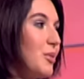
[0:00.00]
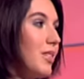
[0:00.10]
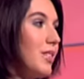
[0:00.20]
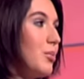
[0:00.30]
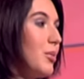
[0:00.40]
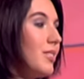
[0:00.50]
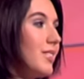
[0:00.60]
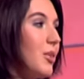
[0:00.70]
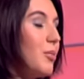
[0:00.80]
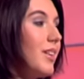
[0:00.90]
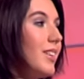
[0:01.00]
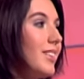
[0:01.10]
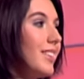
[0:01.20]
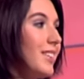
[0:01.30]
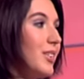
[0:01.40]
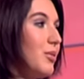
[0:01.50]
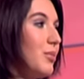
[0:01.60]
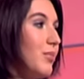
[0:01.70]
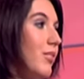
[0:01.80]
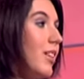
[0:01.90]
sur les épaules, c'est normal. Hmm.
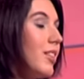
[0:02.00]
Voilà.